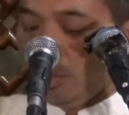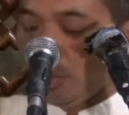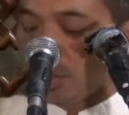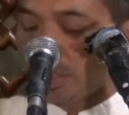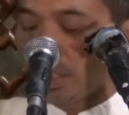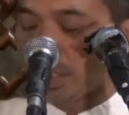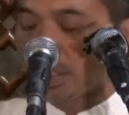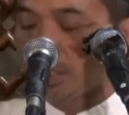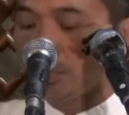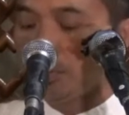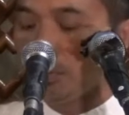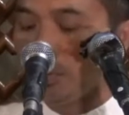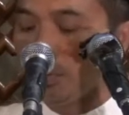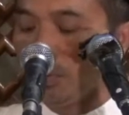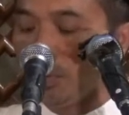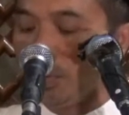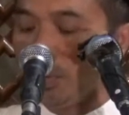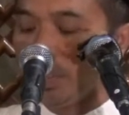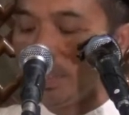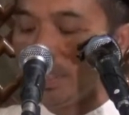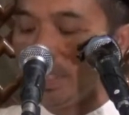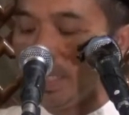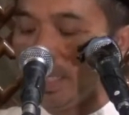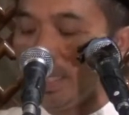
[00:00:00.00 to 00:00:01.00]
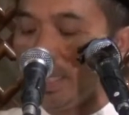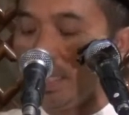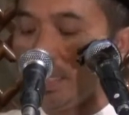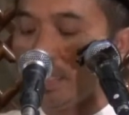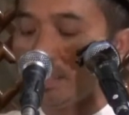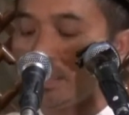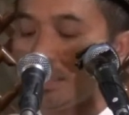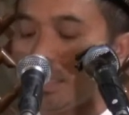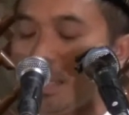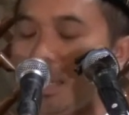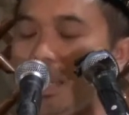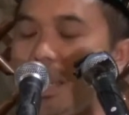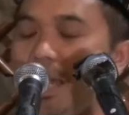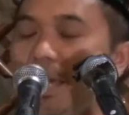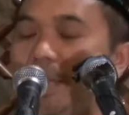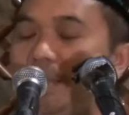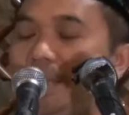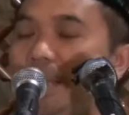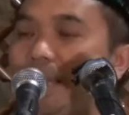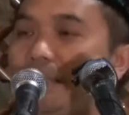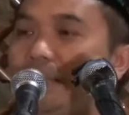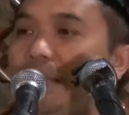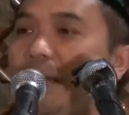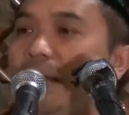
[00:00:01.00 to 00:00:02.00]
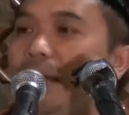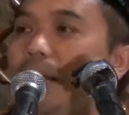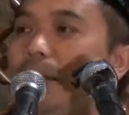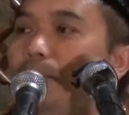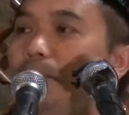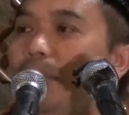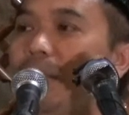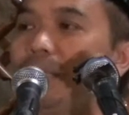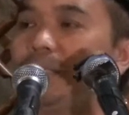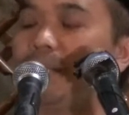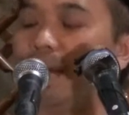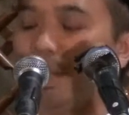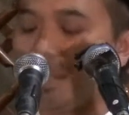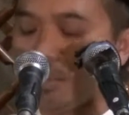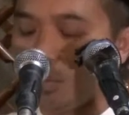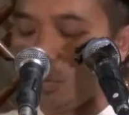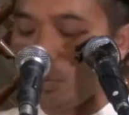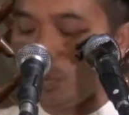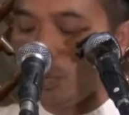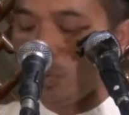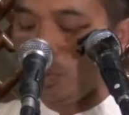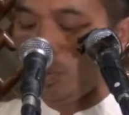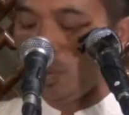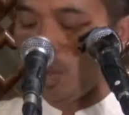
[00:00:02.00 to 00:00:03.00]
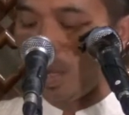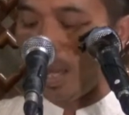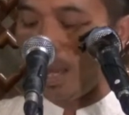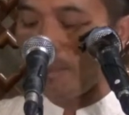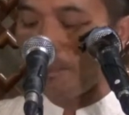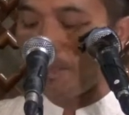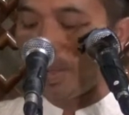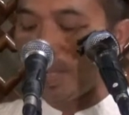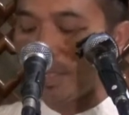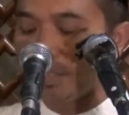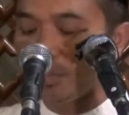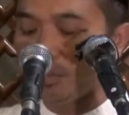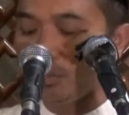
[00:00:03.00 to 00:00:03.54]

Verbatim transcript: sesungguhnya telah datang kepadaku apa